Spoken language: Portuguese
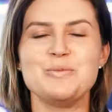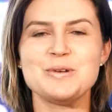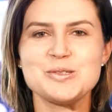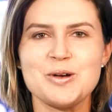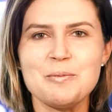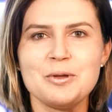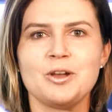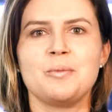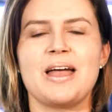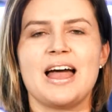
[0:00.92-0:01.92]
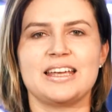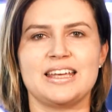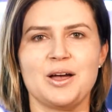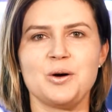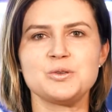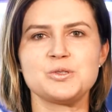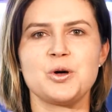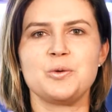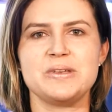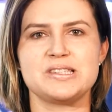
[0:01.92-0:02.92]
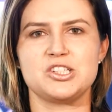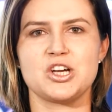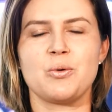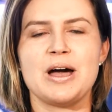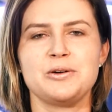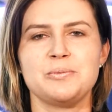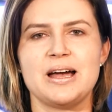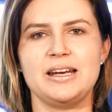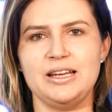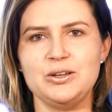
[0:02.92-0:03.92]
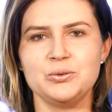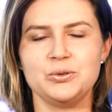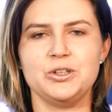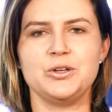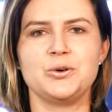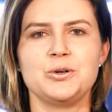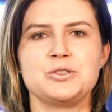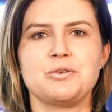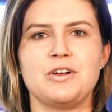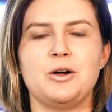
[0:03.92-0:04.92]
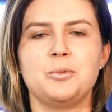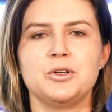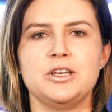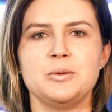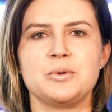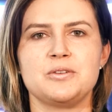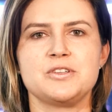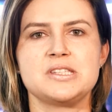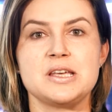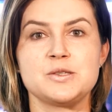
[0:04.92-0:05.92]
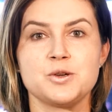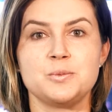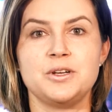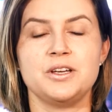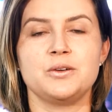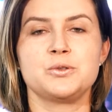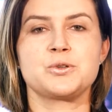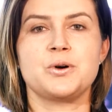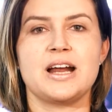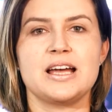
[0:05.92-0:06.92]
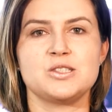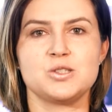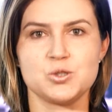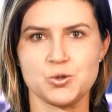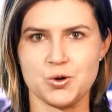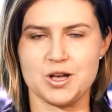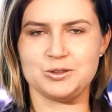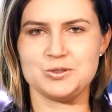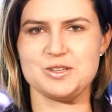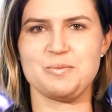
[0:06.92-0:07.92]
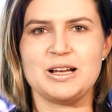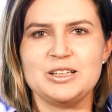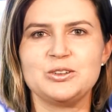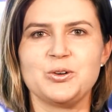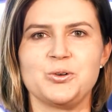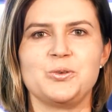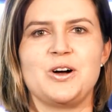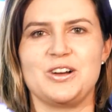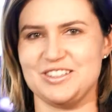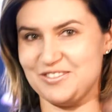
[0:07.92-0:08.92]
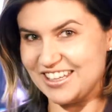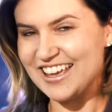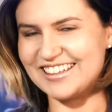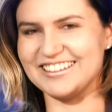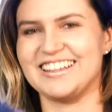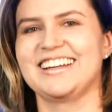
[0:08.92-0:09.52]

Oi pessoal, meu nome é Raquel, sou robista de aquário marinho e hoje vou falar um pouquinho para vocês sobre os corais zoantos e palitoa. Roda a vinheta!